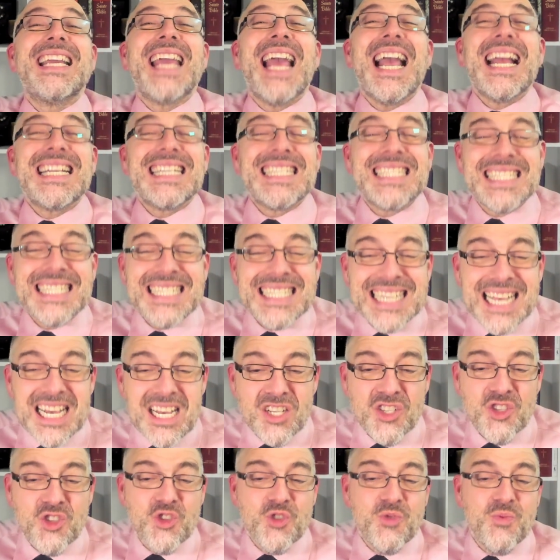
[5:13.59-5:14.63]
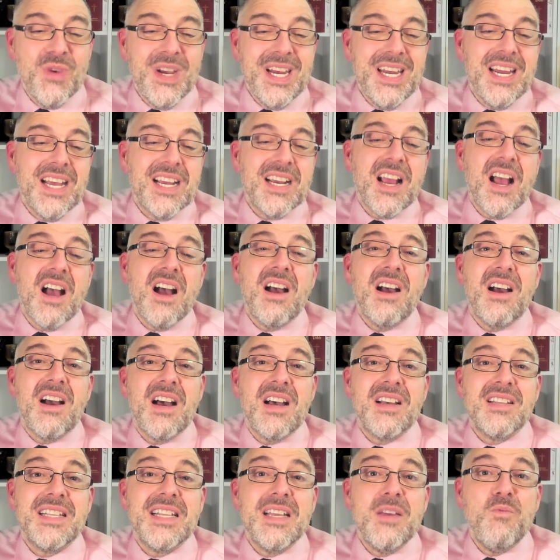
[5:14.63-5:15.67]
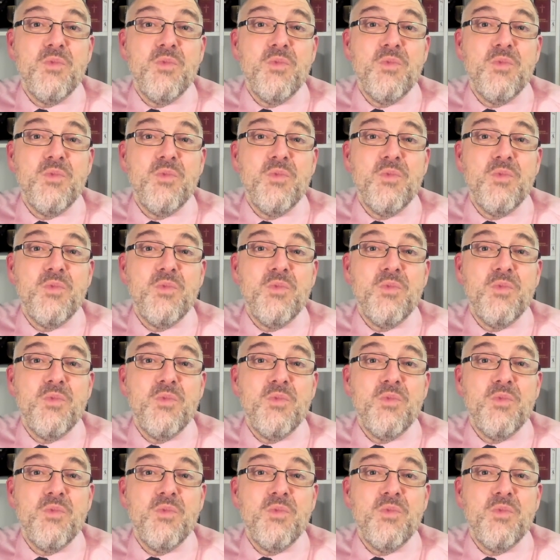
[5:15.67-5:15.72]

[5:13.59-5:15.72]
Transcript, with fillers: qu'accentuer l'écart entre